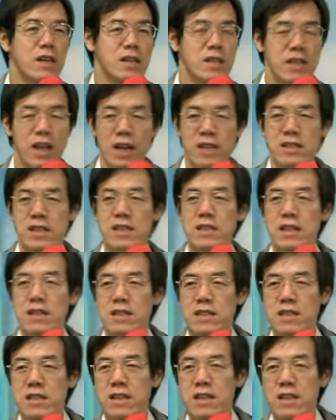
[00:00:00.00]
那真的
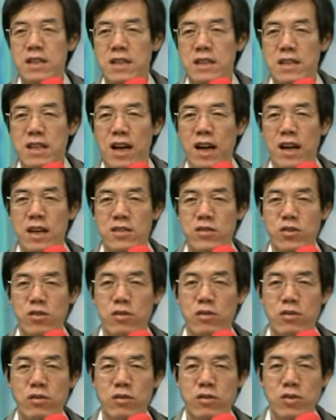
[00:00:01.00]
是那
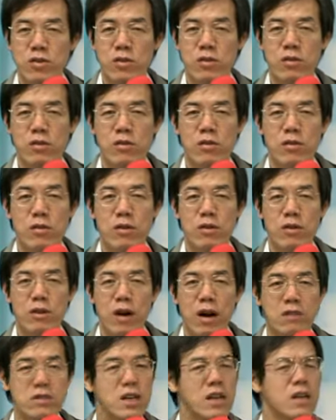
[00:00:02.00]
就就
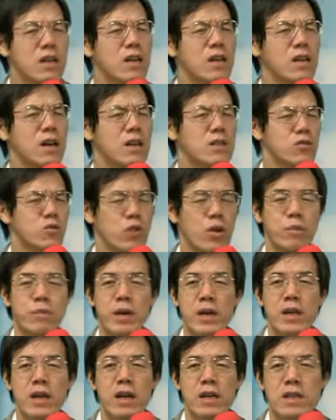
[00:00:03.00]
好像可以很随
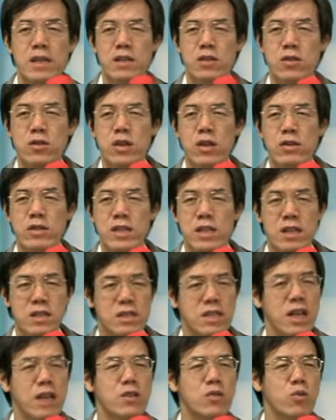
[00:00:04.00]
便，那是对这个
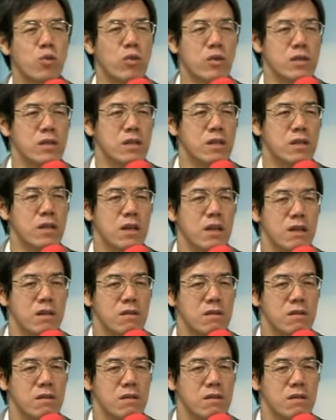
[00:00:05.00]
承诺是